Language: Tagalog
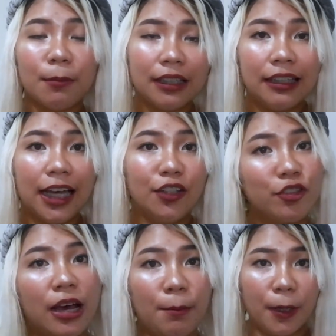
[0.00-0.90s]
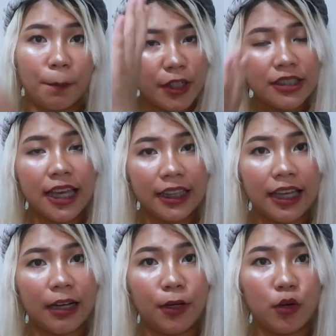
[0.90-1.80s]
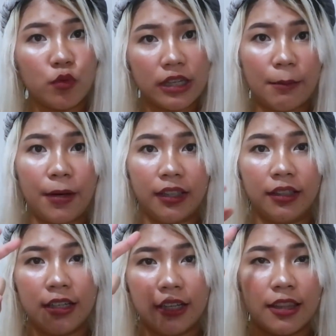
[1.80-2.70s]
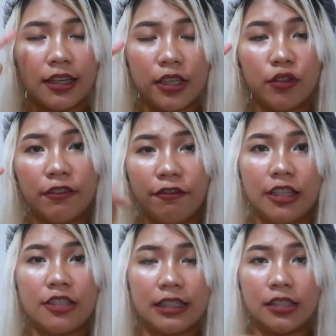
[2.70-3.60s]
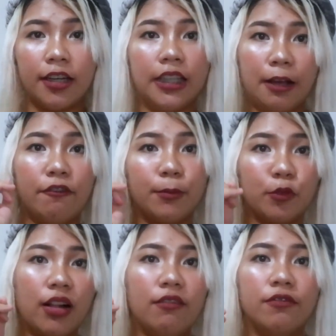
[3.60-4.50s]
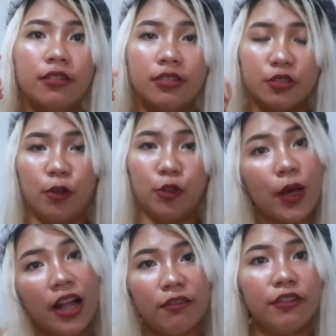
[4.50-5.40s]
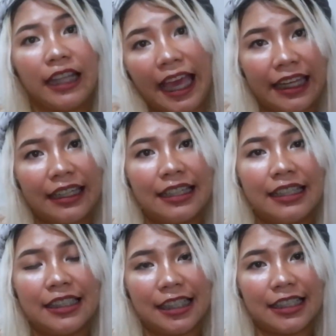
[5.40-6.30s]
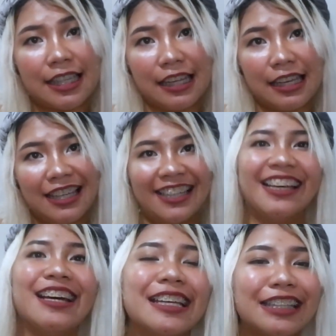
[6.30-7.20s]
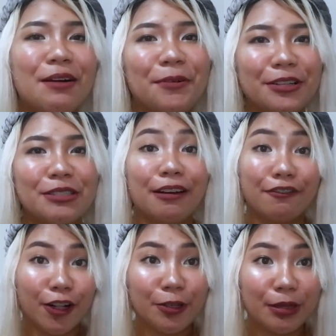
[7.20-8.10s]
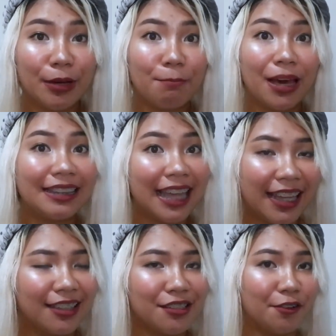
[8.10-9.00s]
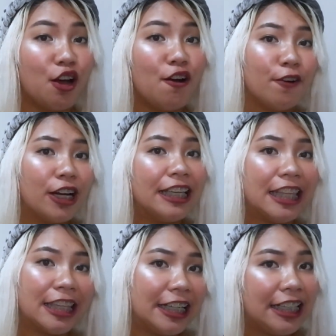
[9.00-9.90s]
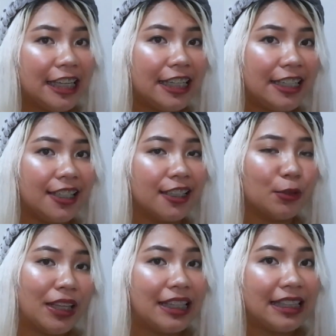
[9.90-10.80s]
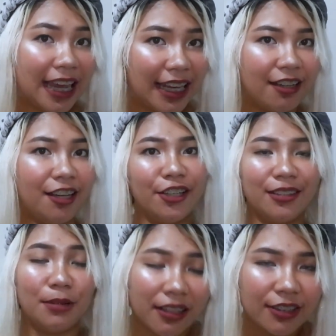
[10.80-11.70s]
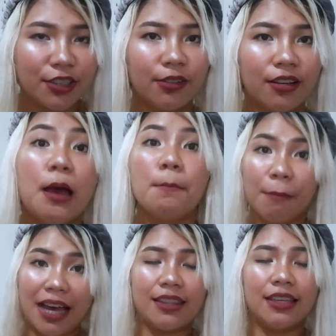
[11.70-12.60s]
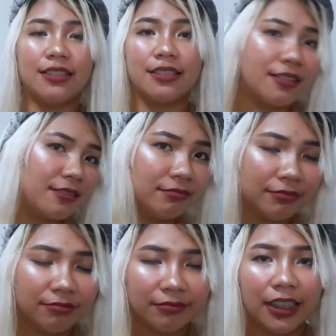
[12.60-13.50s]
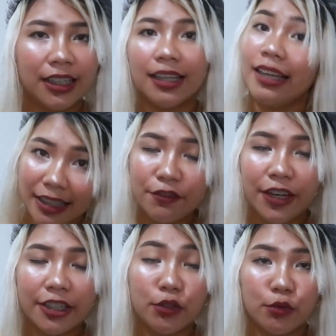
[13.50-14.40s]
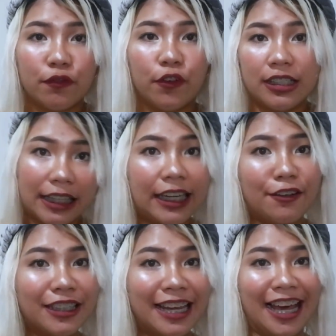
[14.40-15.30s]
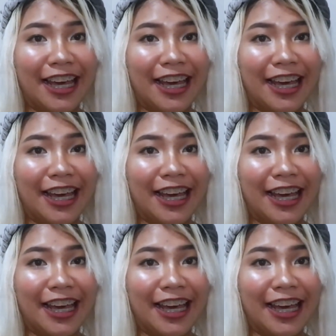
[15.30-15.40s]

para matandaan nyo siya, pag percent ang pag-uusapan, 3 yung difference niya starting from 12. So, 12, 9, 6, 3. Tapos, pag volume naman, by 10. So, 40, 30, 20, 10. Ayun, diba? So, math, it's it's very useful sa ating everyday